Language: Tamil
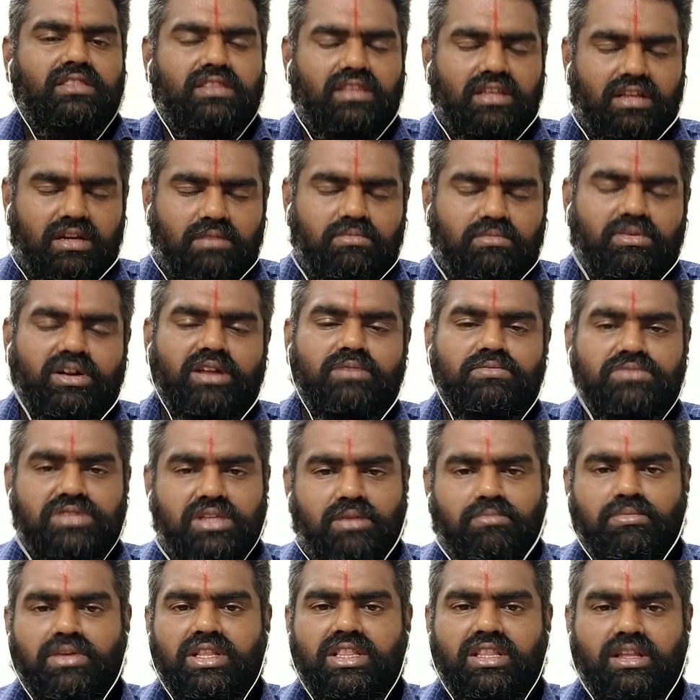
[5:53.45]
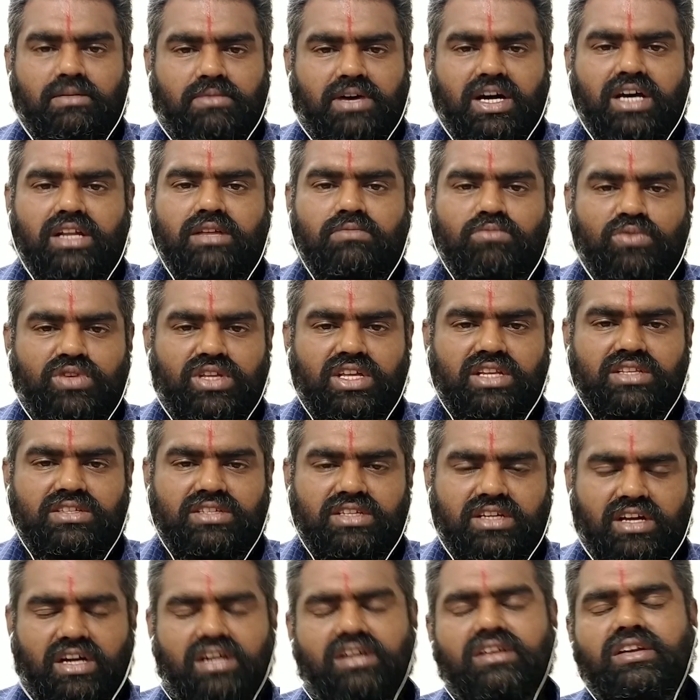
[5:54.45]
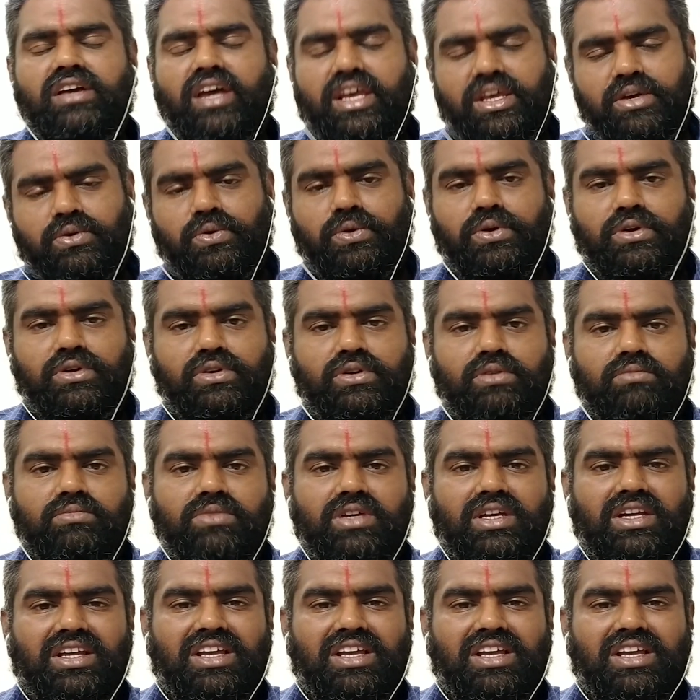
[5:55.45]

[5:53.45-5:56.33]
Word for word: திருமணம் சம்பந்தமான முயற்சிகள் கை கொடுக்கும்